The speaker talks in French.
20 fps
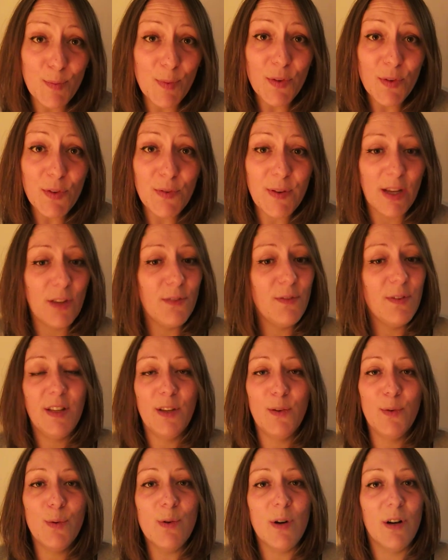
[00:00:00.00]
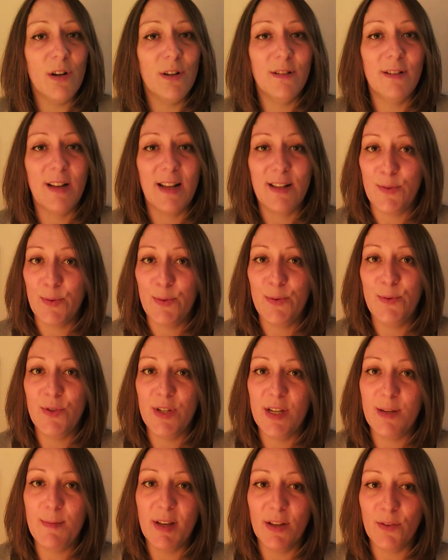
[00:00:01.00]
Donc je pense faire une vidéo euh,
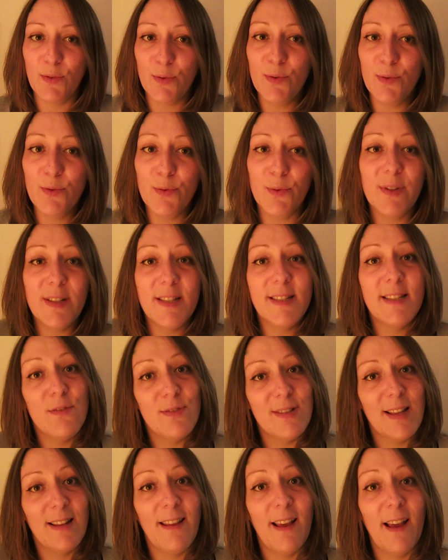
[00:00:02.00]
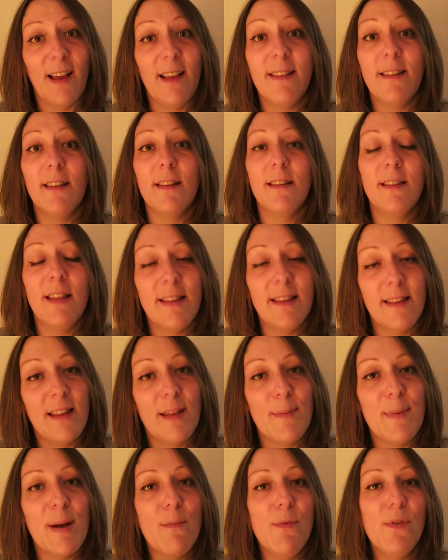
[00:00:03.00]
à ce sujet bientôt. Donc si ça vous intéresse,
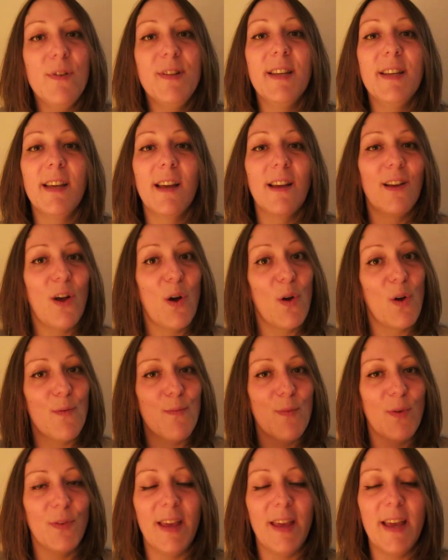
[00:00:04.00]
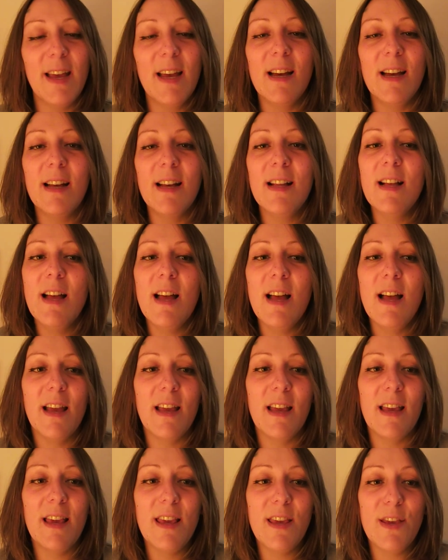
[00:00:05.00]
n'hésitez pas à me le dire en commentaire.
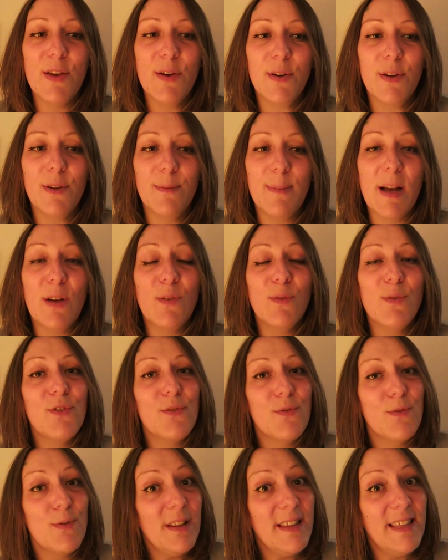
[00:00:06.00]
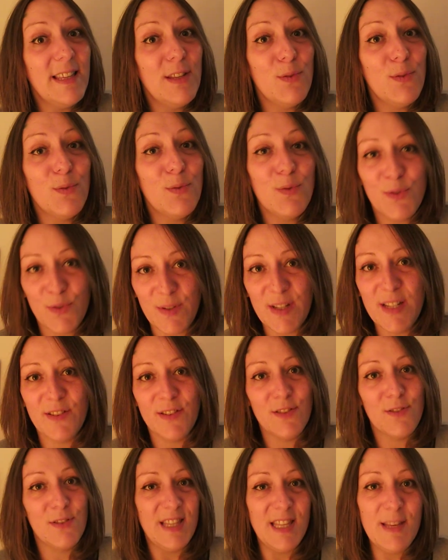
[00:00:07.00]
Et par contre, je vous le dis
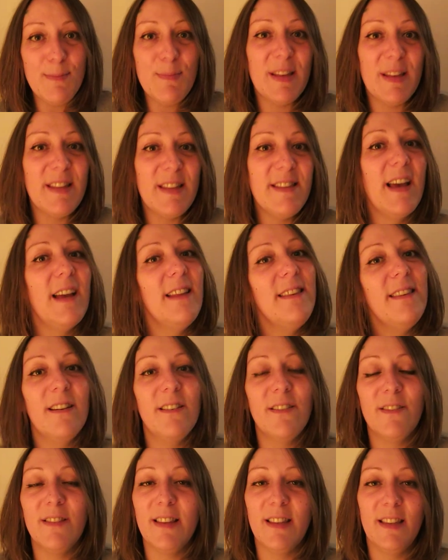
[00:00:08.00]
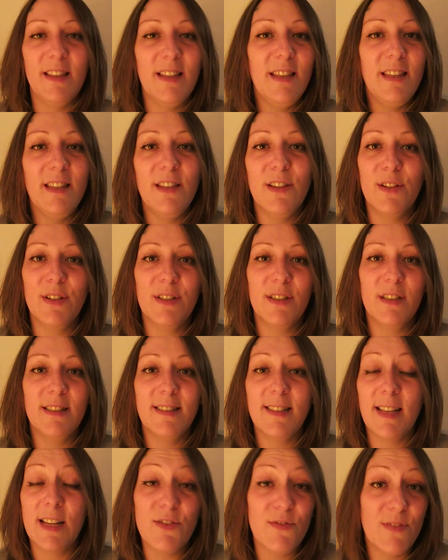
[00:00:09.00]
tout de suite, je ne suis ni pédiatre
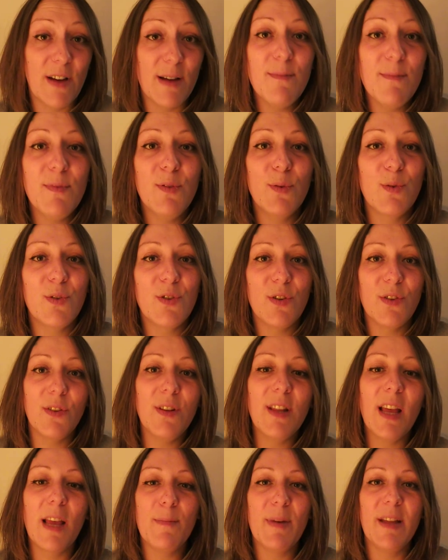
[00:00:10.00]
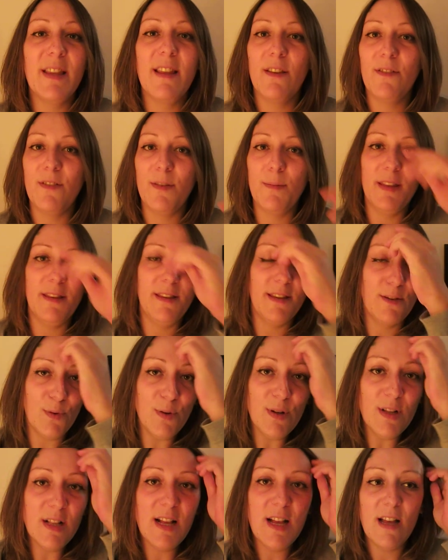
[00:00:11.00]
ni sage-femme, donc je ne donnerai
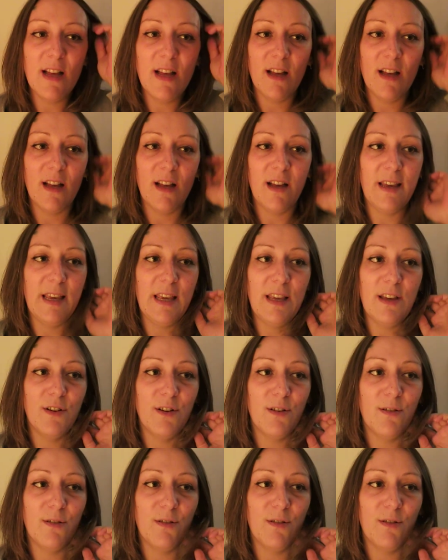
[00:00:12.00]
pas d'avis médicaux.